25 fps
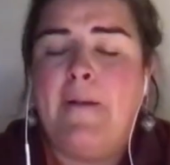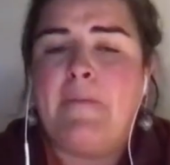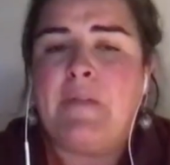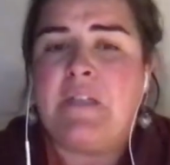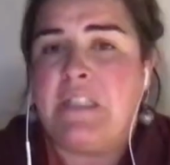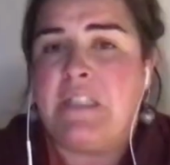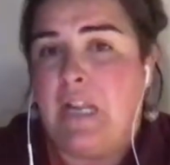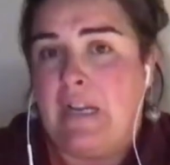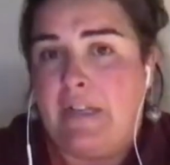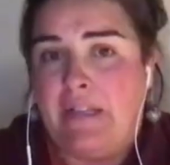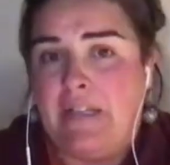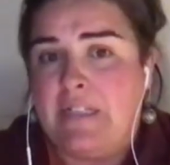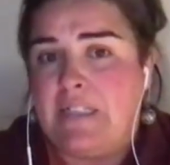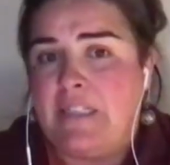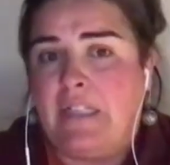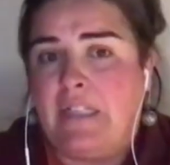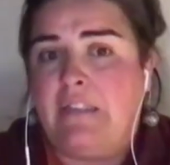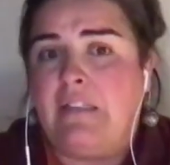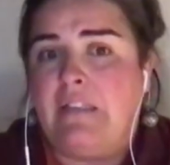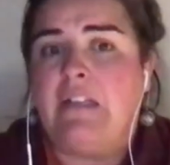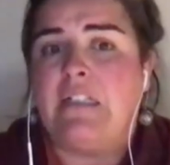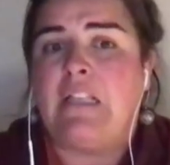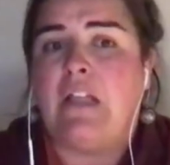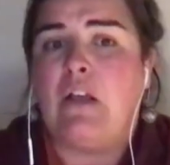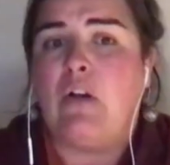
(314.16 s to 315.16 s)
si alguien está
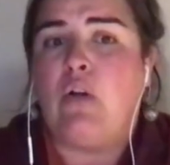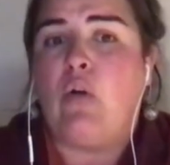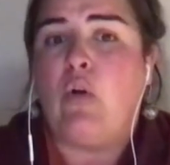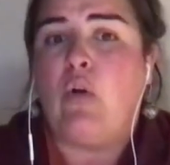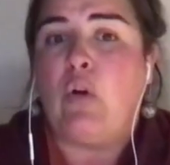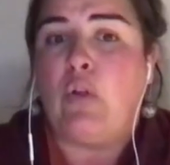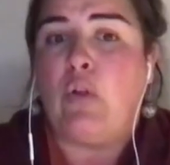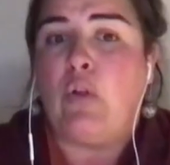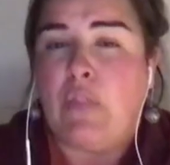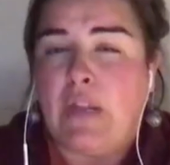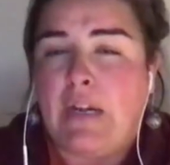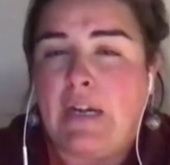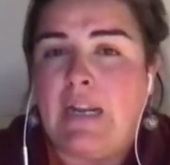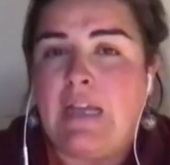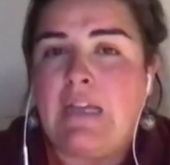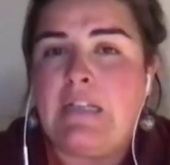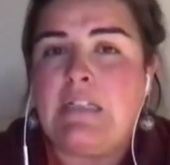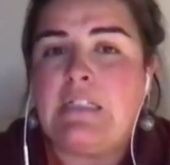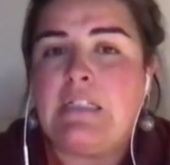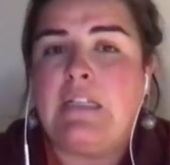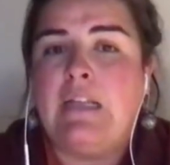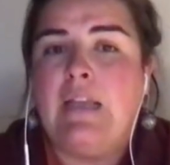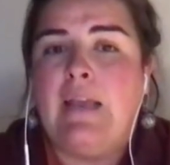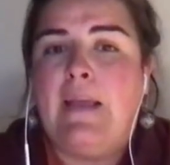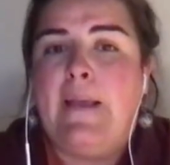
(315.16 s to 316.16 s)
interesado en
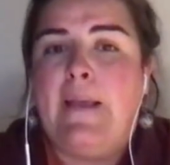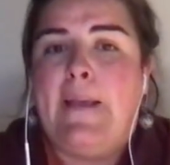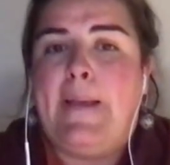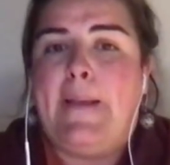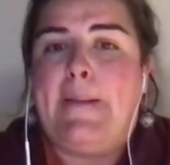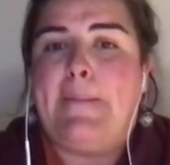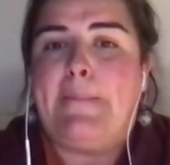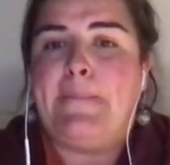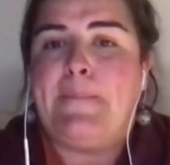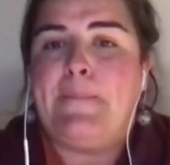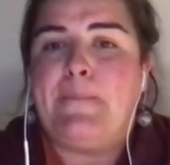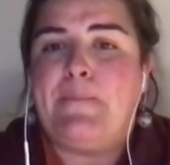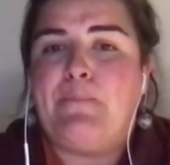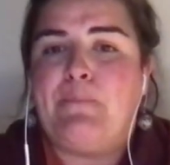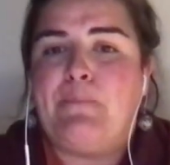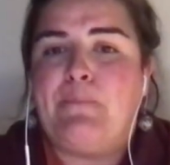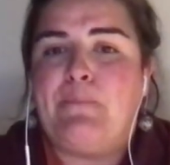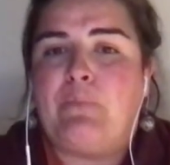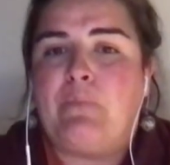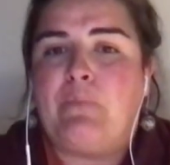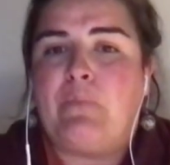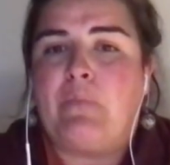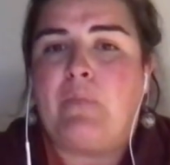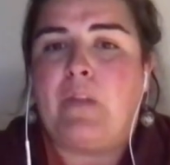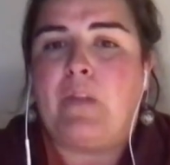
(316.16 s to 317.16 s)
conocerlas
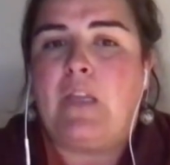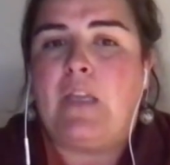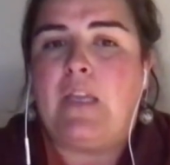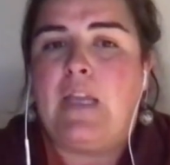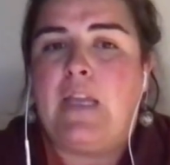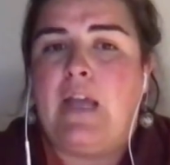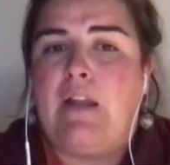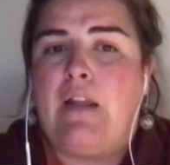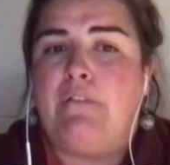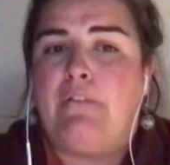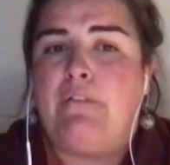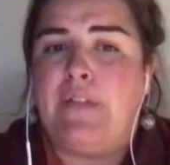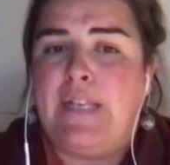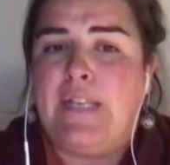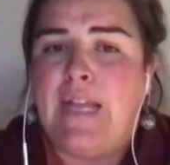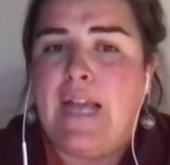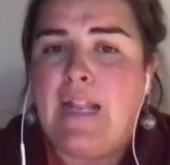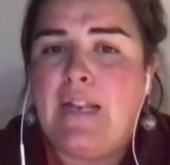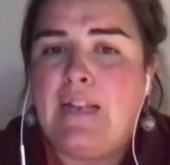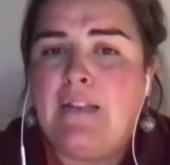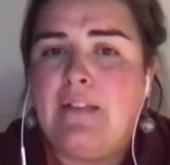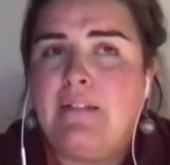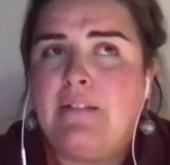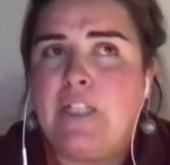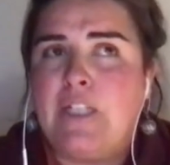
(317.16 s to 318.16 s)
mm, al
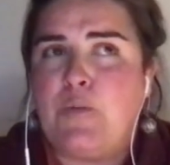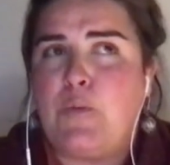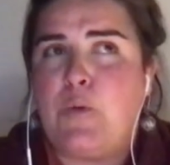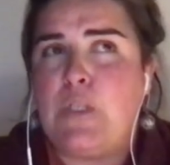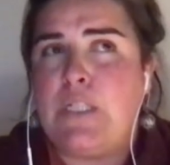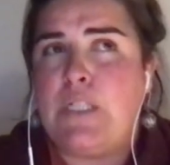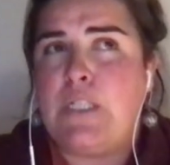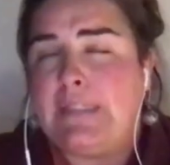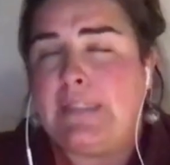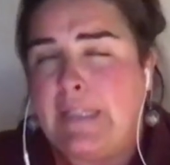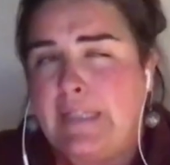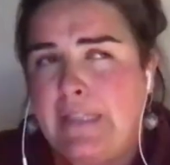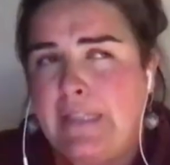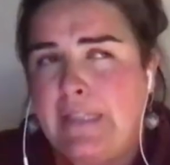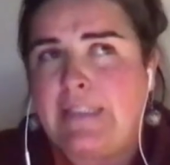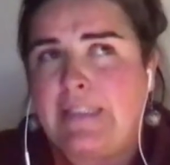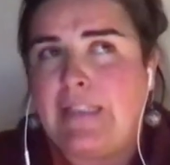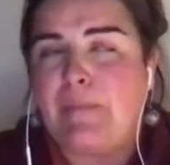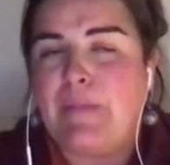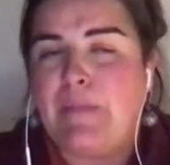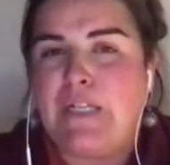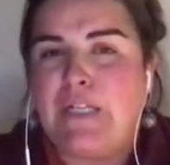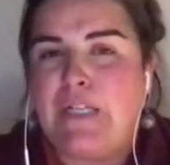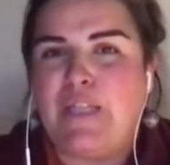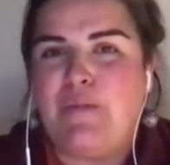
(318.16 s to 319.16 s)
final, después del taller,
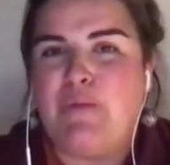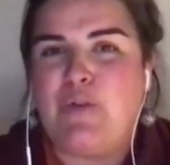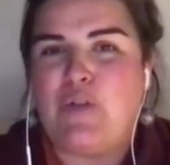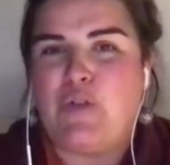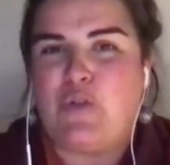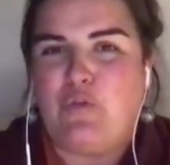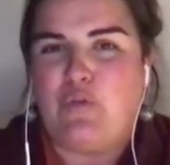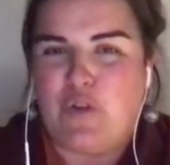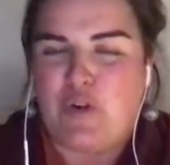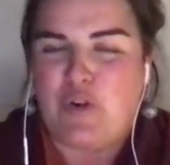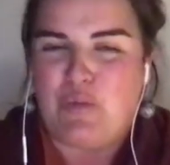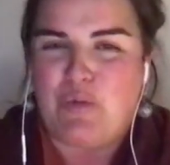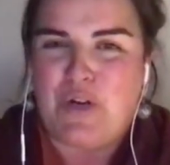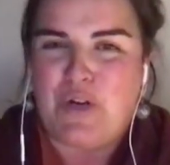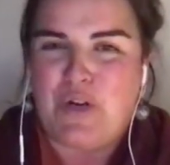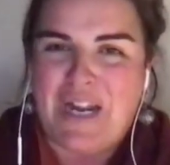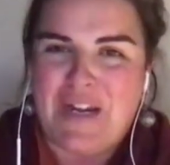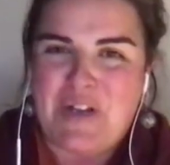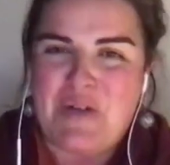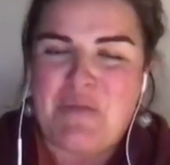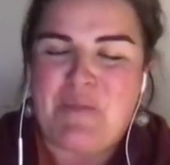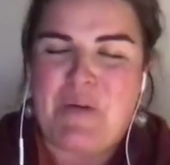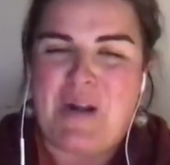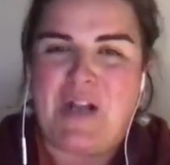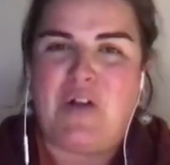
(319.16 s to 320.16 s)
también hicimos un
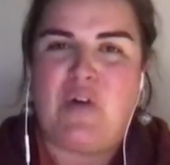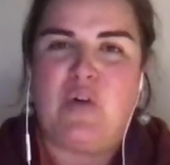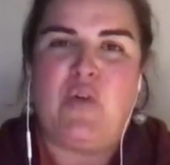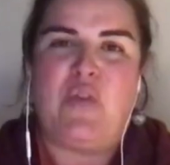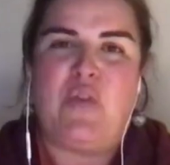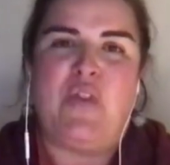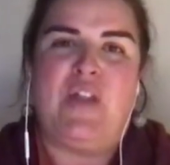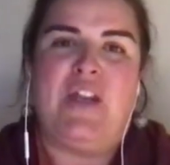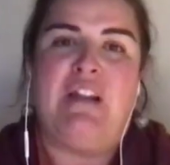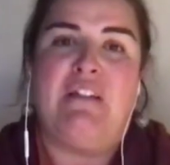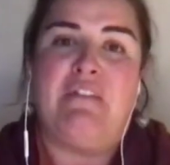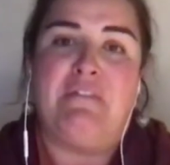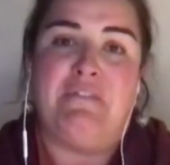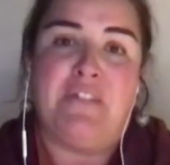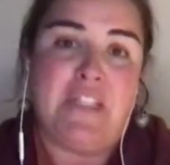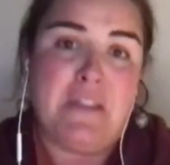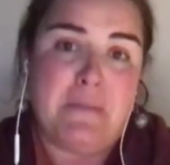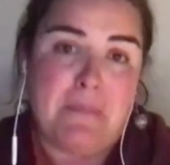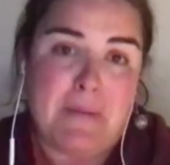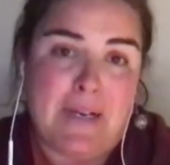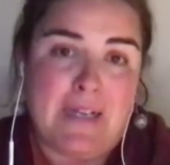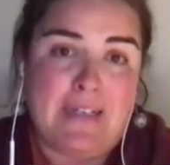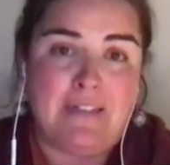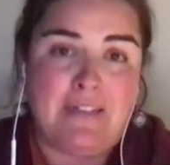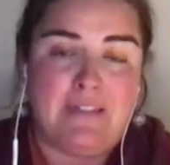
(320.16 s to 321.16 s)
formulario para conocer el
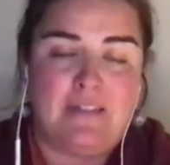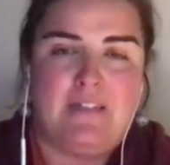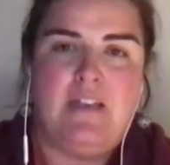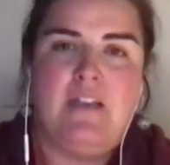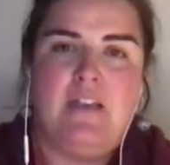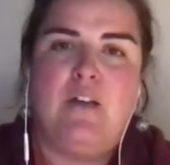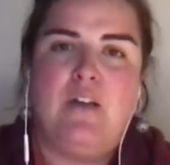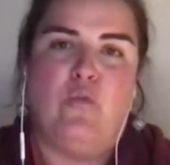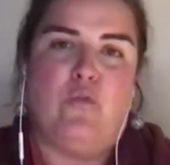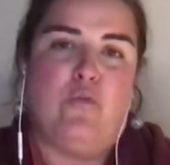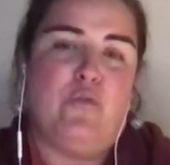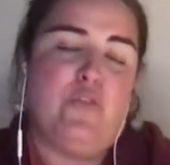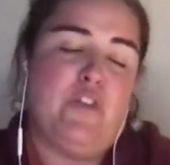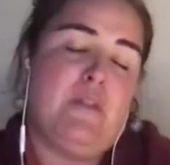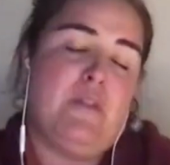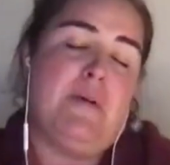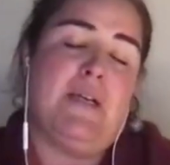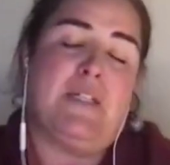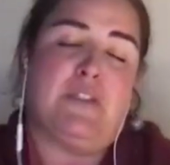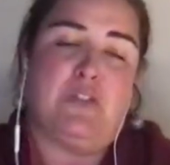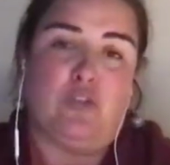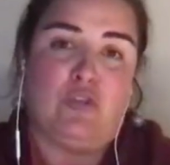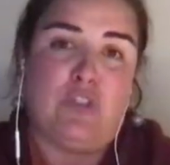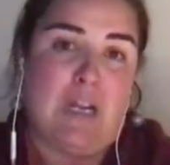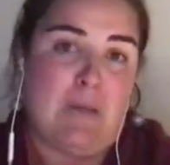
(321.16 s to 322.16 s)
feedback un
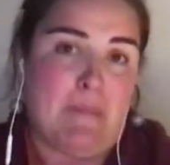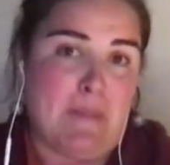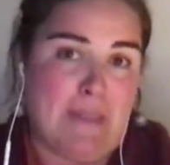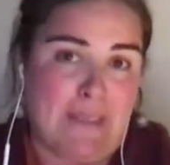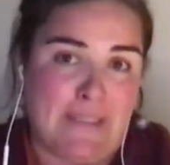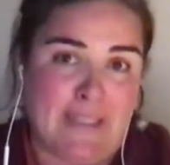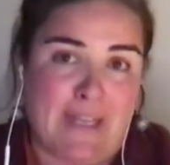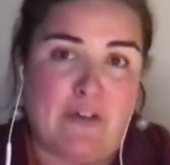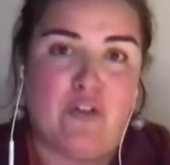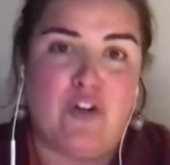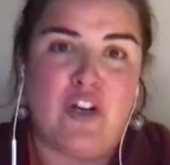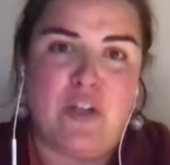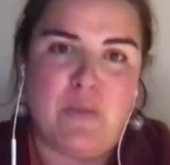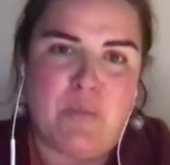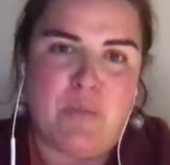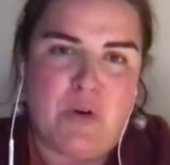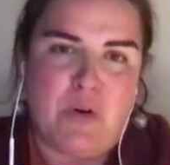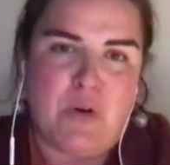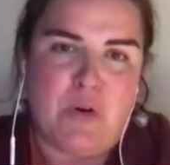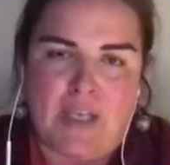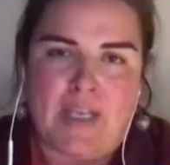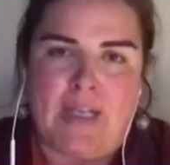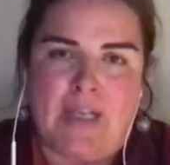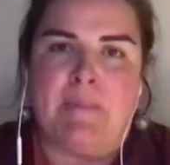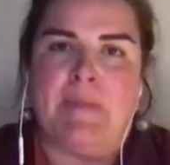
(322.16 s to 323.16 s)
feedback totalmente anónimo,
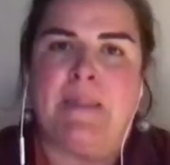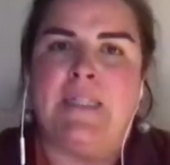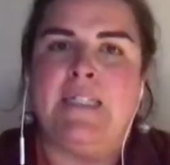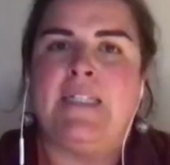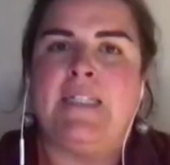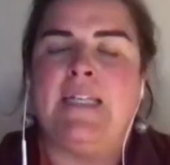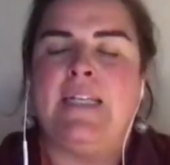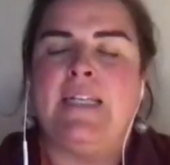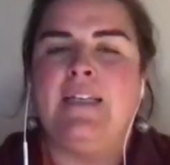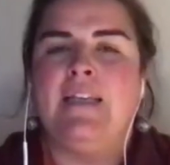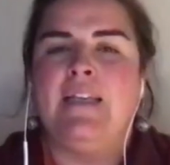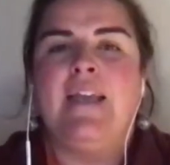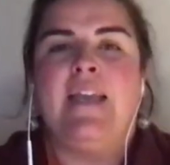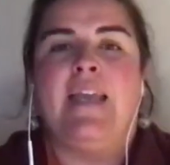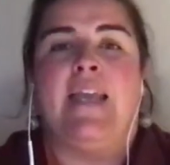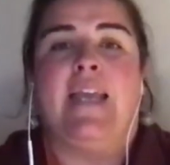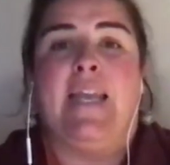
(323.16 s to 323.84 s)
lógicamente.